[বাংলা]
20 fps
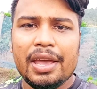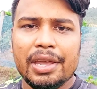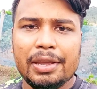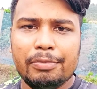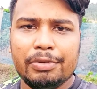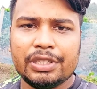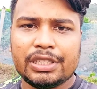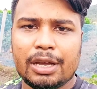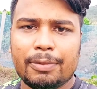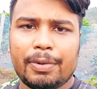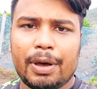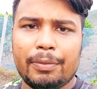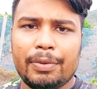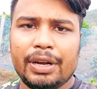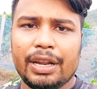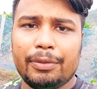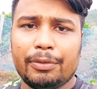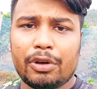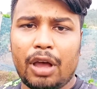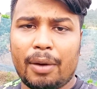এই ভিসা
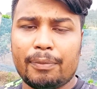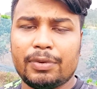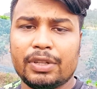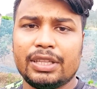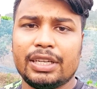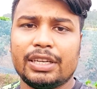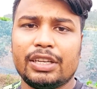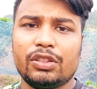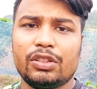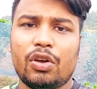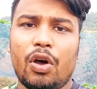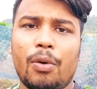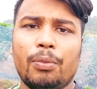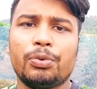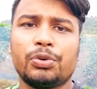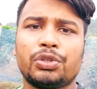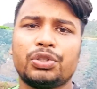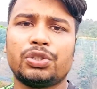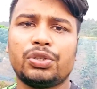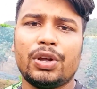পাবেন এবং আপনাদের কিন্তু
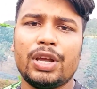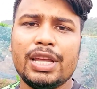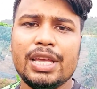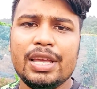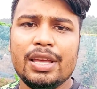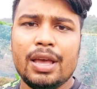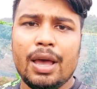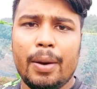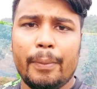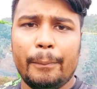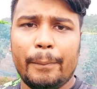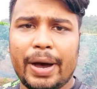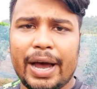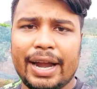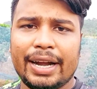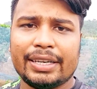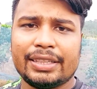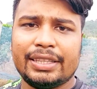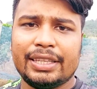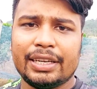অবশ্যই
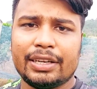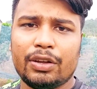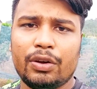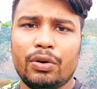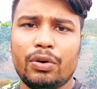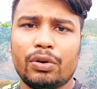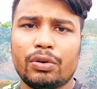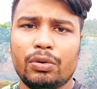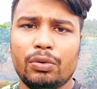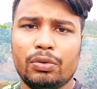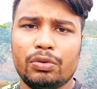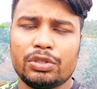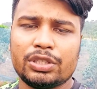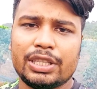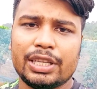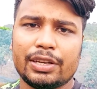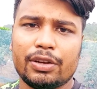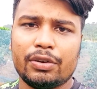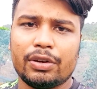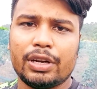বাইর থেকে হোক লুলুস
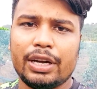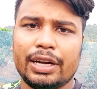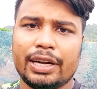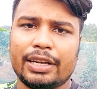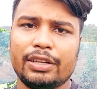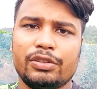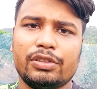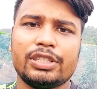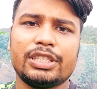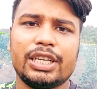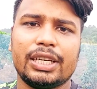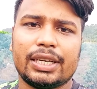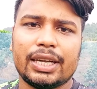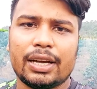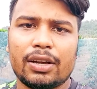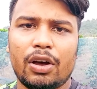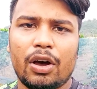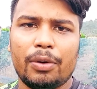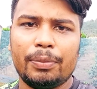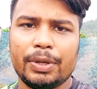থেকে হোক এটা কিন্তু
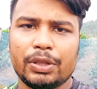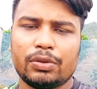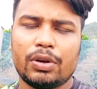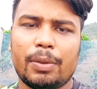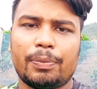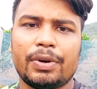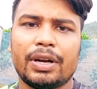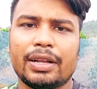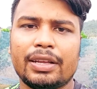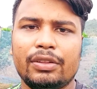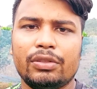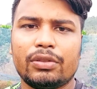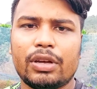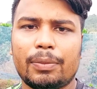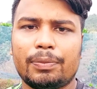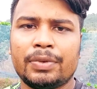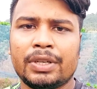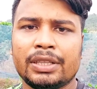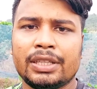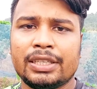চেটাক হবে তো আপনারা কিন্তু
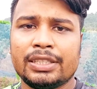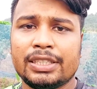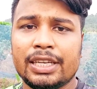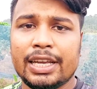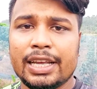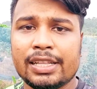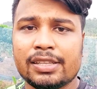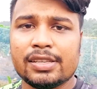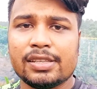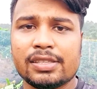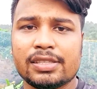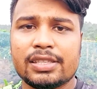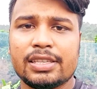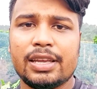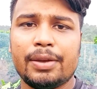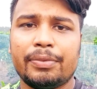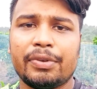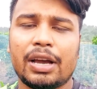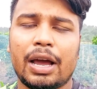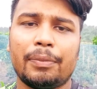আপনাদের যে এজেন্সি
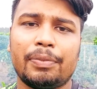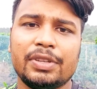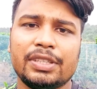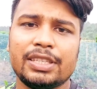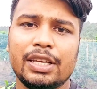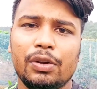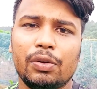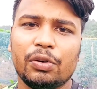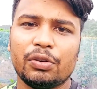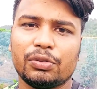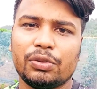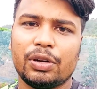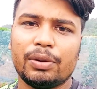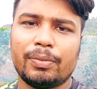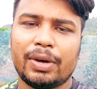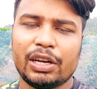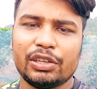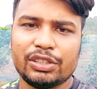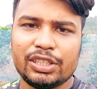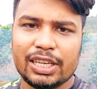এবং আপনি যে লোক ধরে
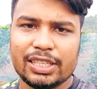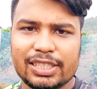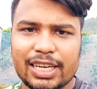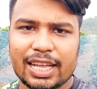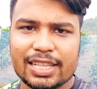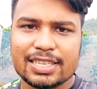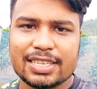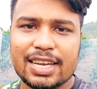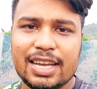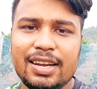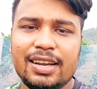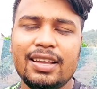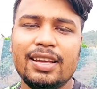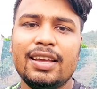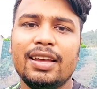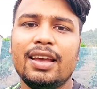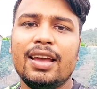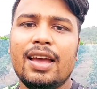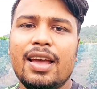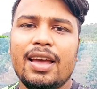মালয়েশিয়া যাচ্ছেন
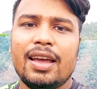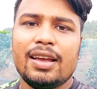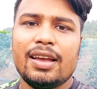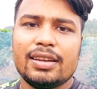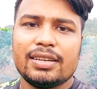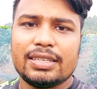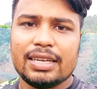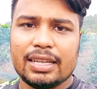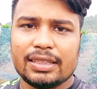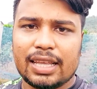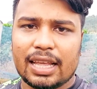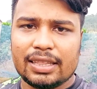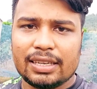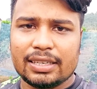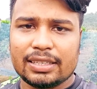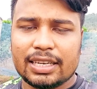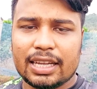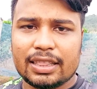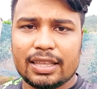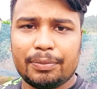সে তাদের
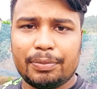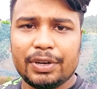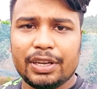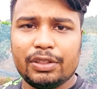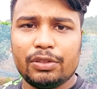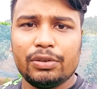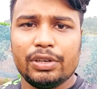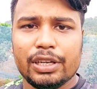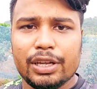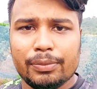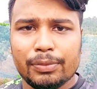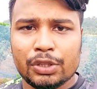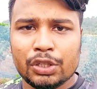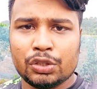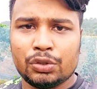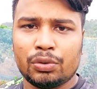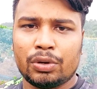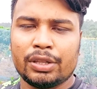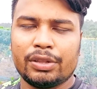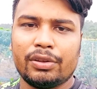সাথে আপনি কিন্তু নিয়মিত
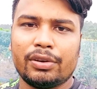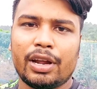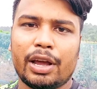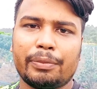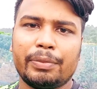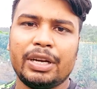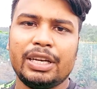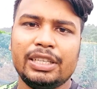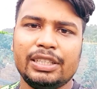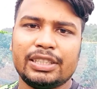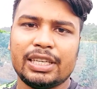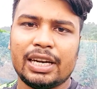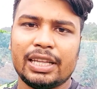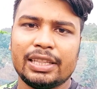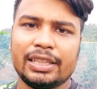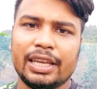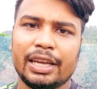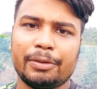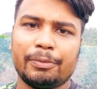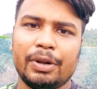যোগাযোগ রাখবেন ইনশাল্লাহ
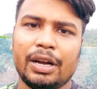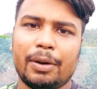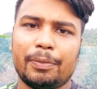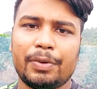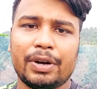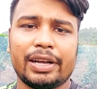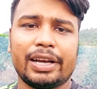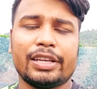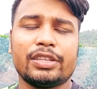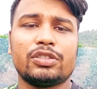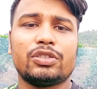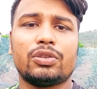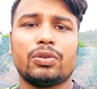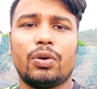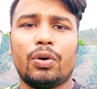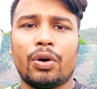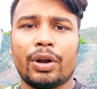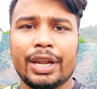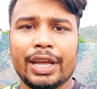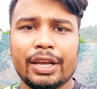দেখবেন আপনার কাজ
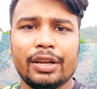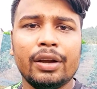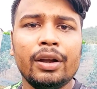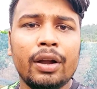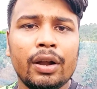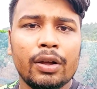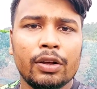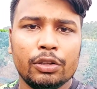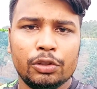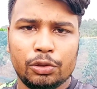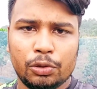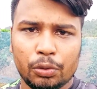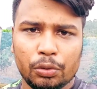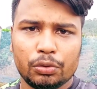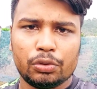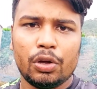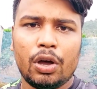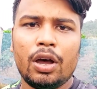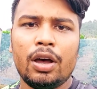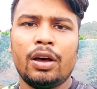অনেক
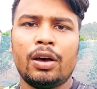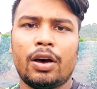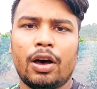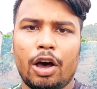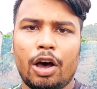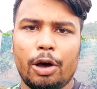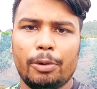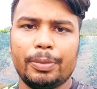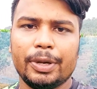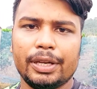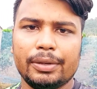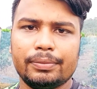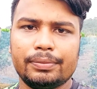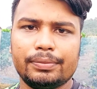দ্রুত হবে